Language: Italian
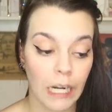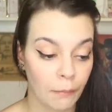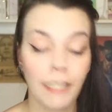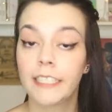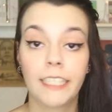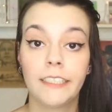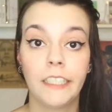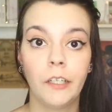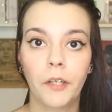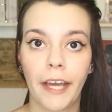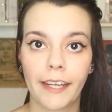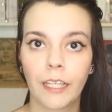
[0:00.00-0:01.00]
La madre di
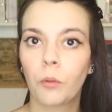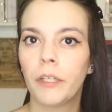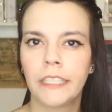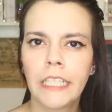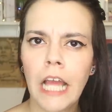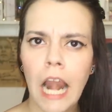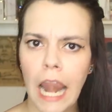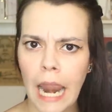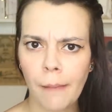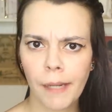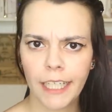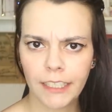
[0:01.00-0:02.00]
Leonarda quindi
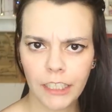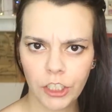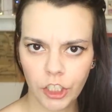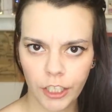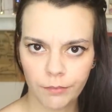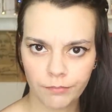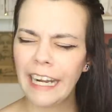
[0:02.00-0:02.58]
la maledice,